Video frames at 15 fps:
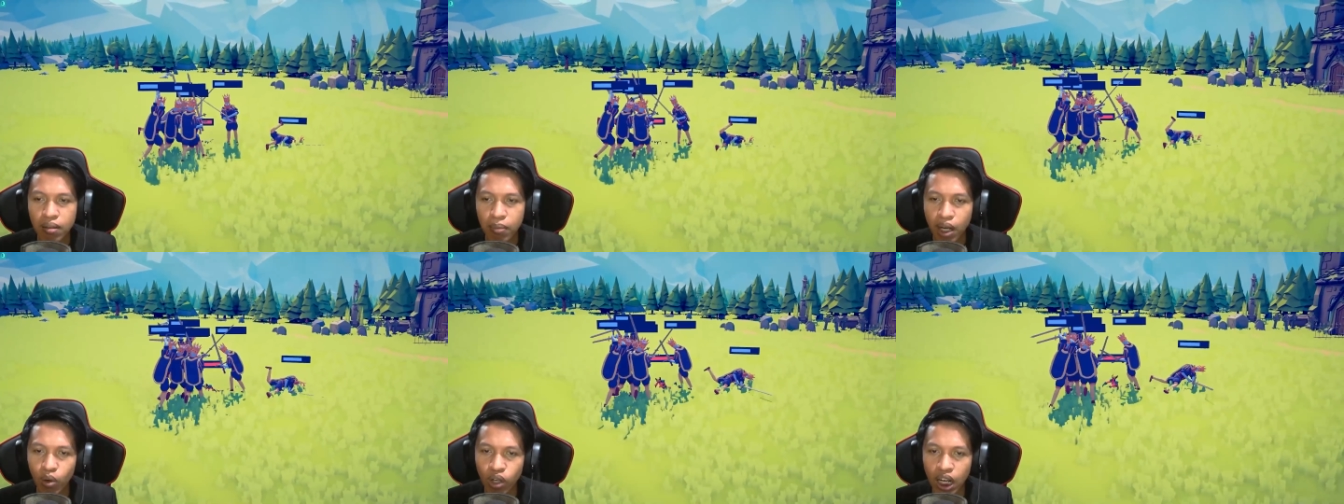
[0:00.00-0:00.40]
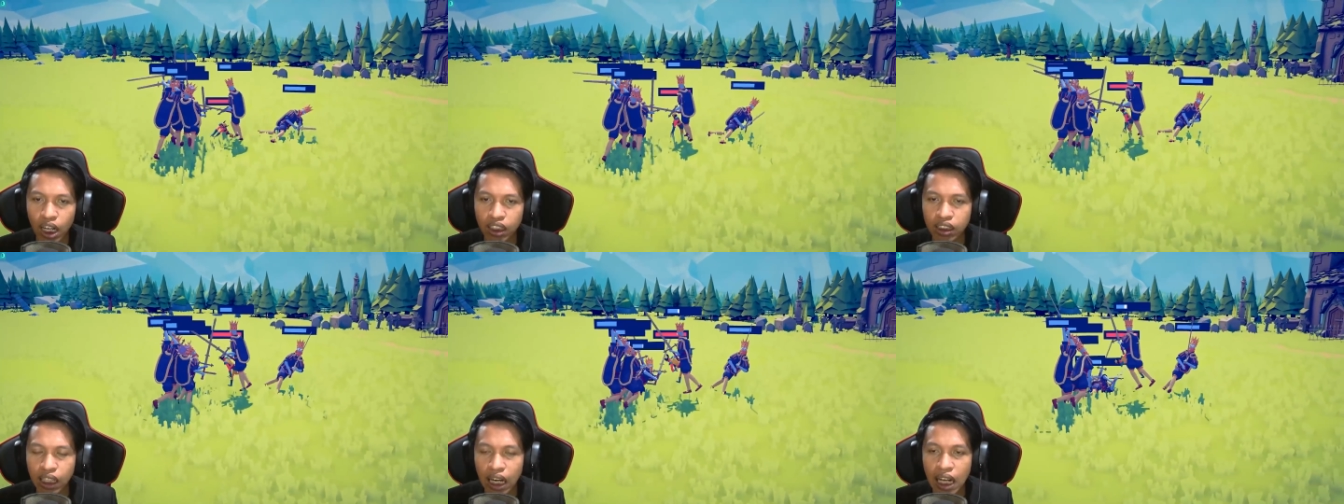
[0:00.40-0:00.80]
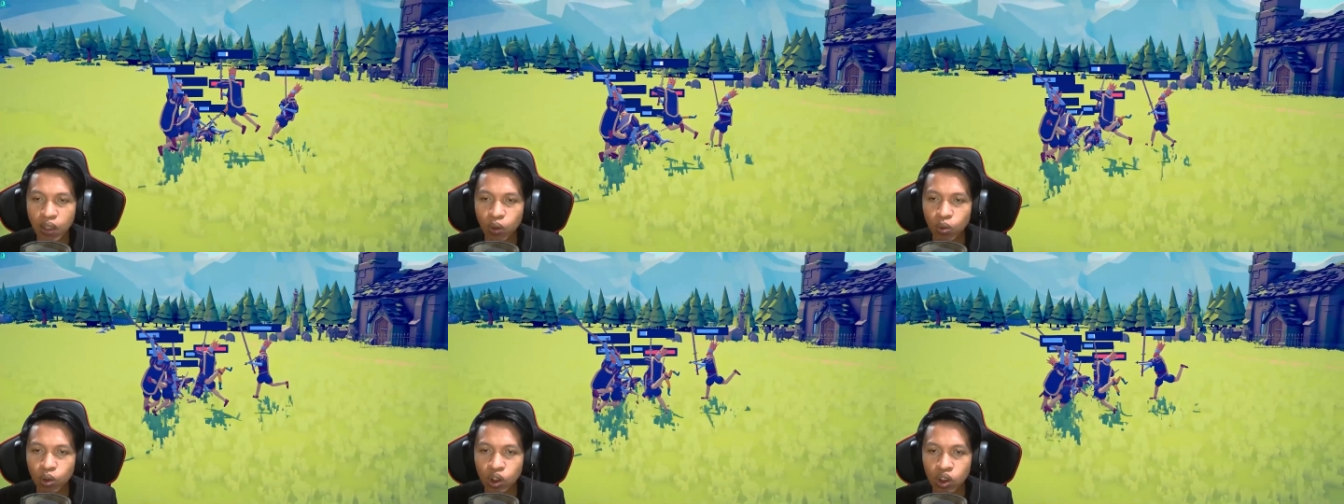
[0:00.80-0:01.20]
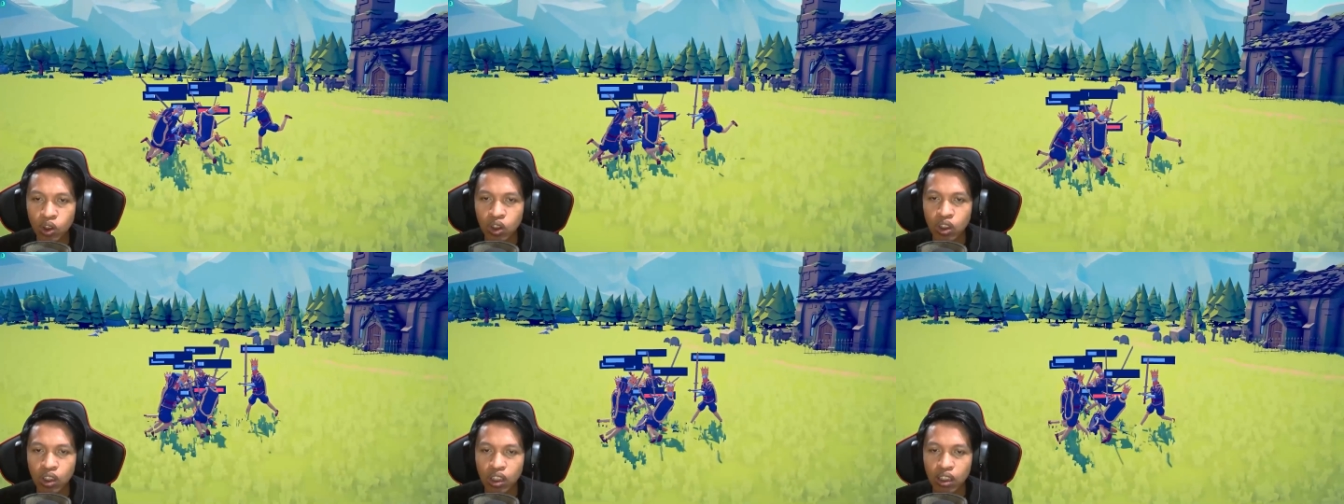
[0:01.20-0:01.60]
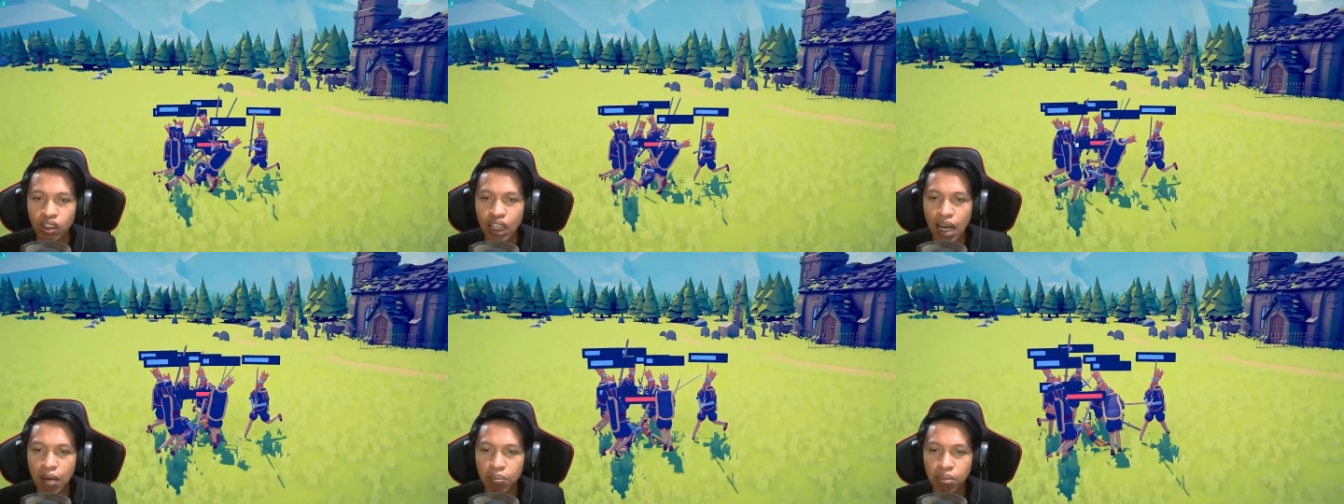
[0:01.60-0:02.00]
Padahal udah kali 100.
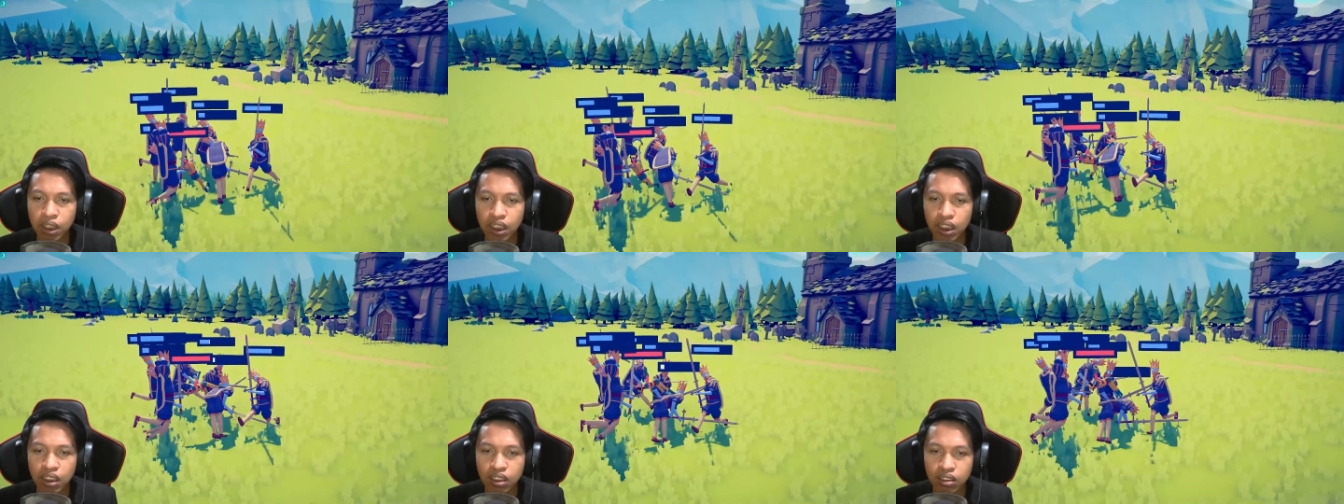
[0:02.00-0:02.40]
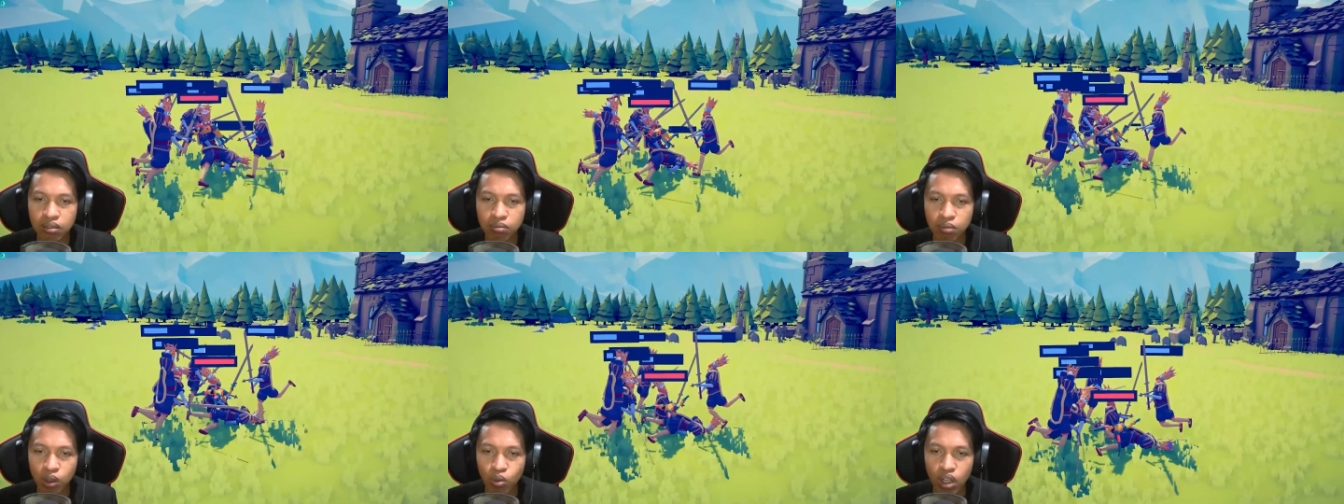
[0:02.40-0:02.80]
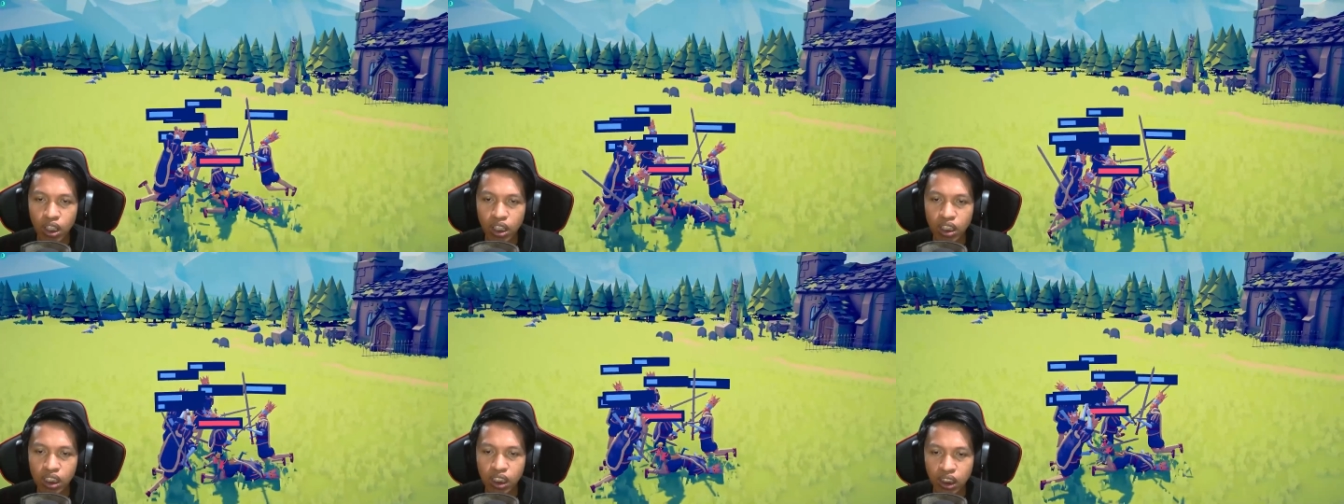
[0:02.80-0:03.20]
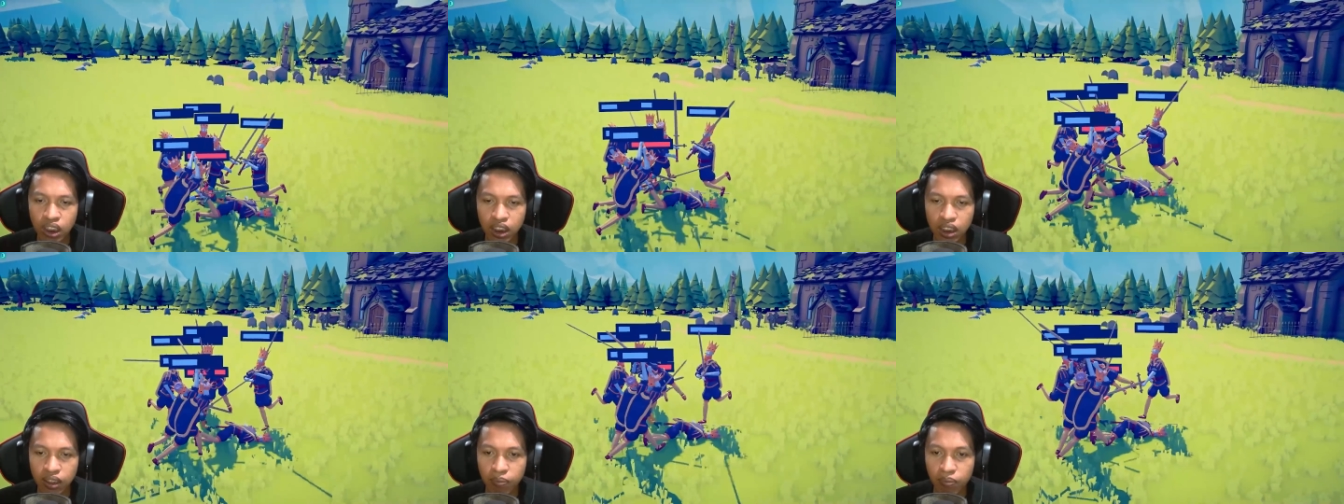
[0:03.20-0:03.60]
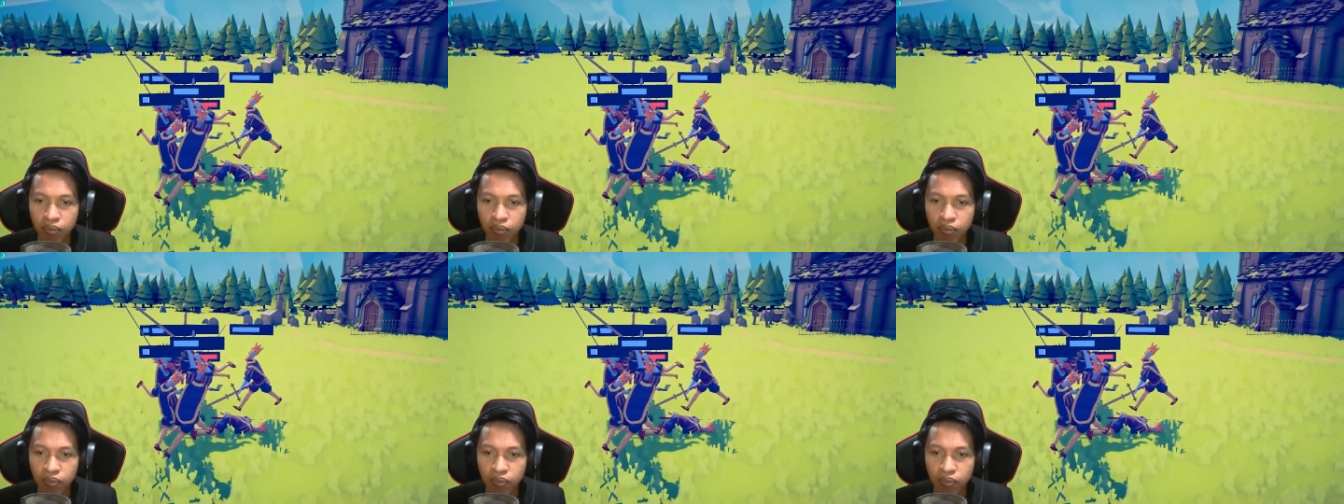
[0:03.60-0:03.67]
Tapi berkurangnya dikit.